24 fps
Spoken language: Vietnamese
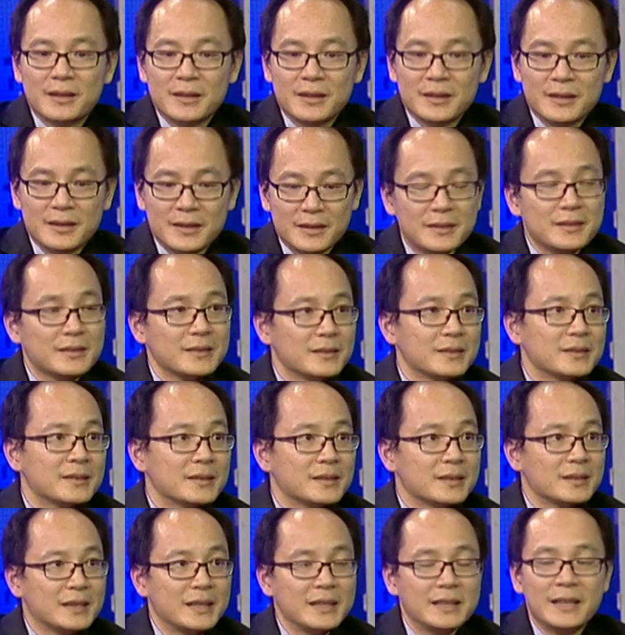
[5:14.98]
à, không
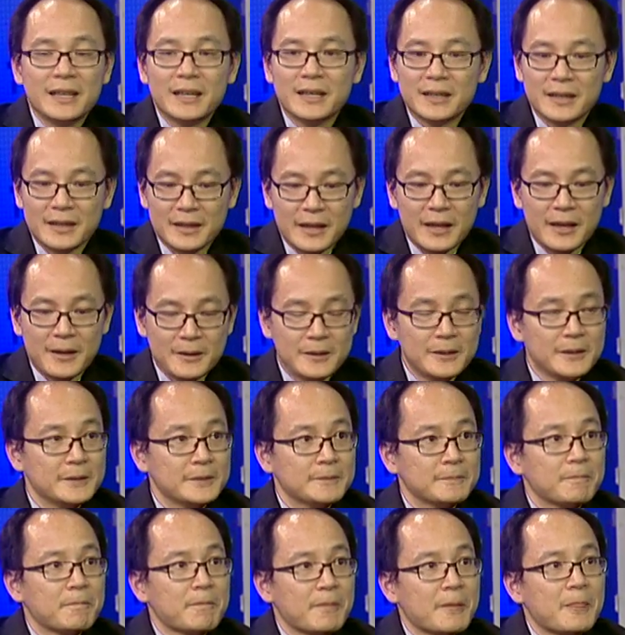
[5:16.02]
không nên nếu mà không có bị gì thì